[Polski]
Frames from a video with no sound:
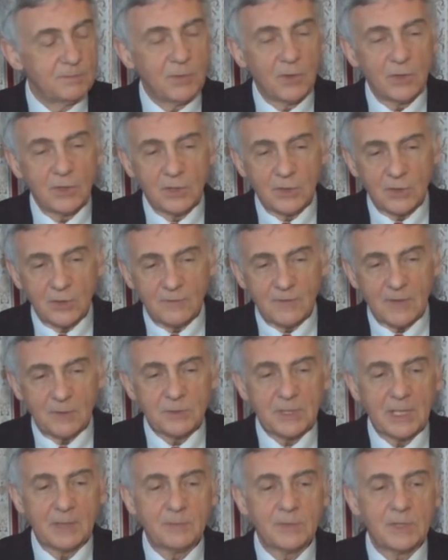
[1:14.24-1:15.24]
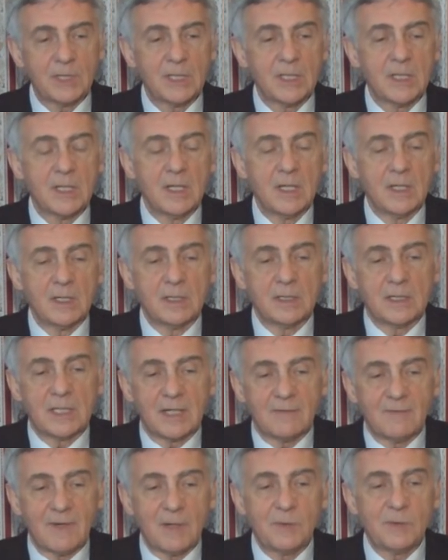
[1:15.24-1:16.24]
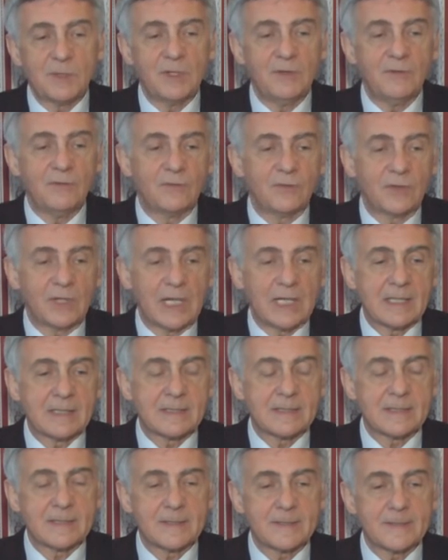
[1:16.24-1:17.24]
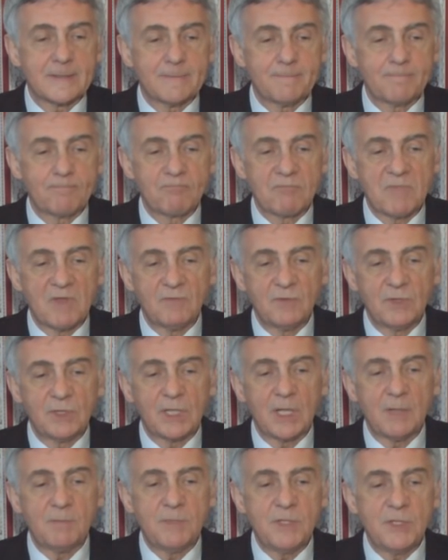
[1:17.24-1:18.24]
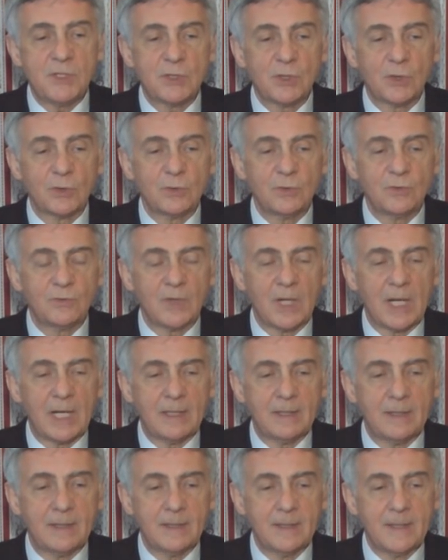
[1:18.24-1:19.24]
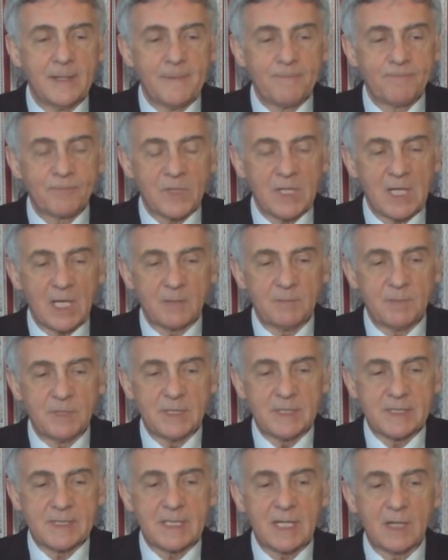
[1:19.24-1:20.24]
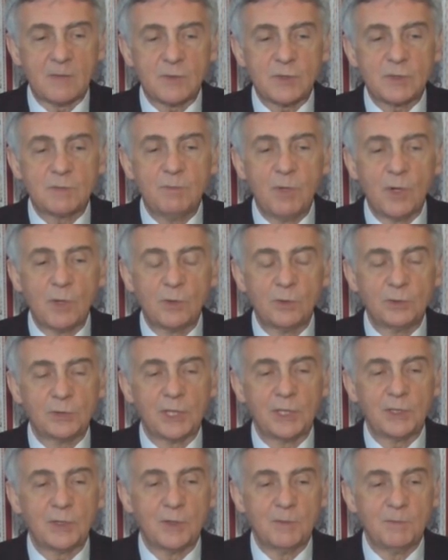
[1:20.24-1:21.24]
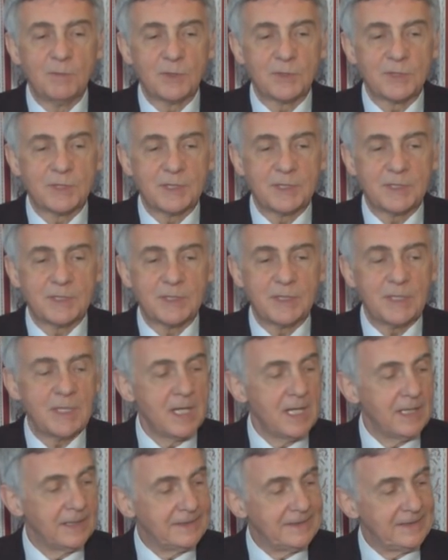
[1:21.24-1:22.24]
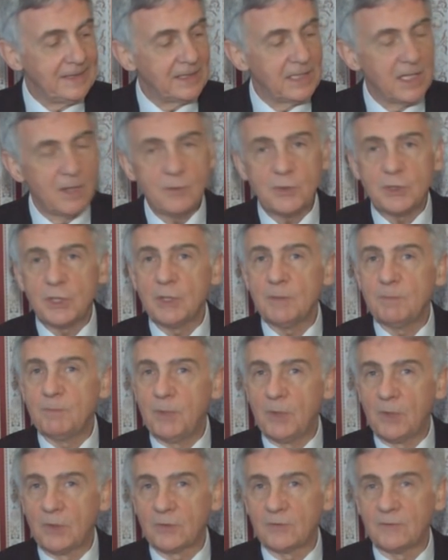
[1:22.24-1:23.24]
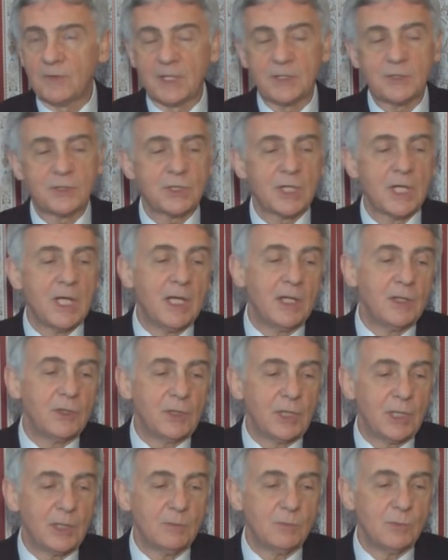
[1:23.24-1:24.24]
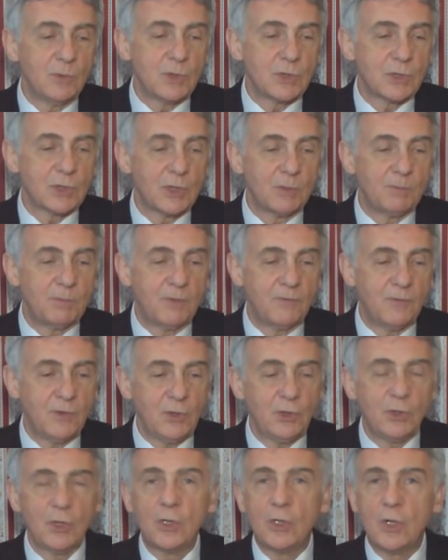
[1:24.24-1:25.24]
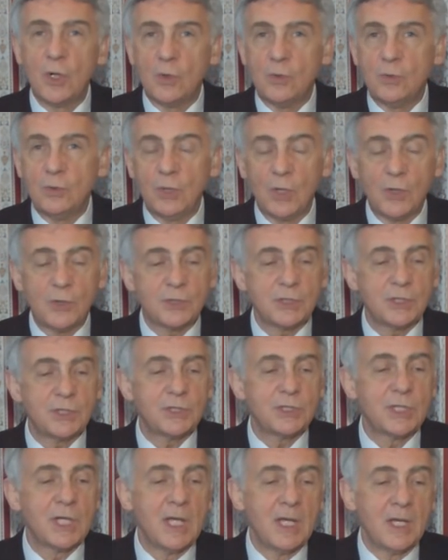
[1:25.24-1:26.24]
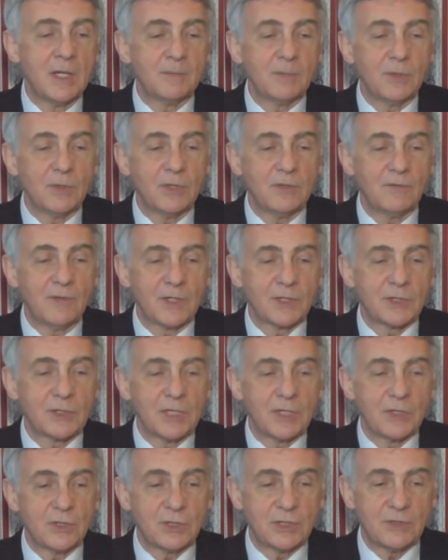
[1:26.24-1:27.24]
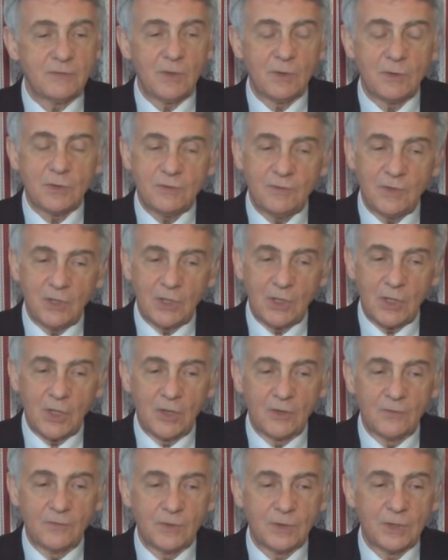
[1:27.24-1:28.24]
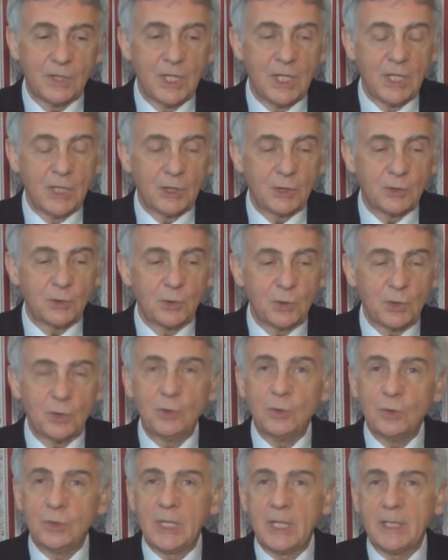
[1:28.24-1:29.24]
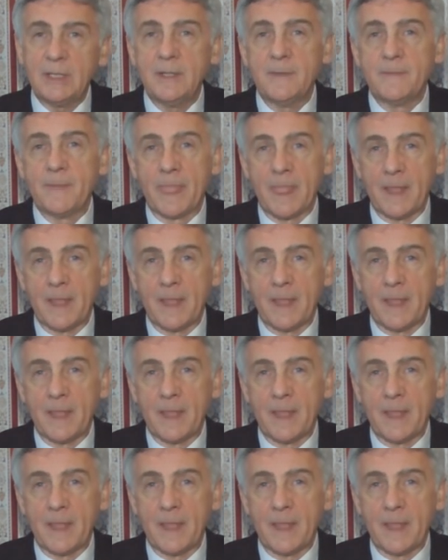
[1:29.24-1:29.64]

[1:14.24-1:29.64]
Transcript: Polerował tam te kawałki fraz, y, pewnych epizodów, ale jakby stał z boku tej kompozycji, nie dał się porwać temu, co powinno go unosić, ponieważ ten żywioł dźwiękowy, który tutaj